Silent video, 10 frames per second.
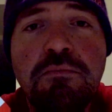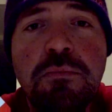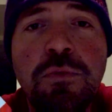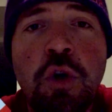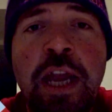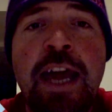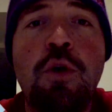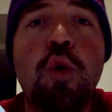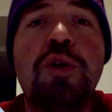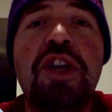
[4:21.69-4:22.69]
non è
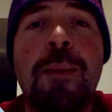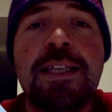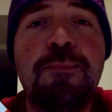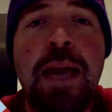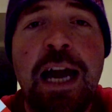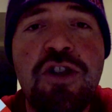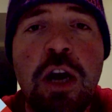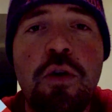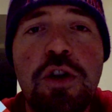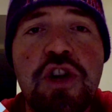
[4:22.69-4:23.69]
l'ultima
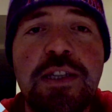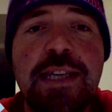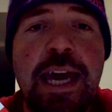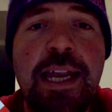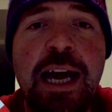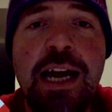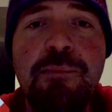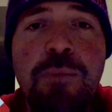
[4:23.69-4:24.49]
spiaggia col Cesena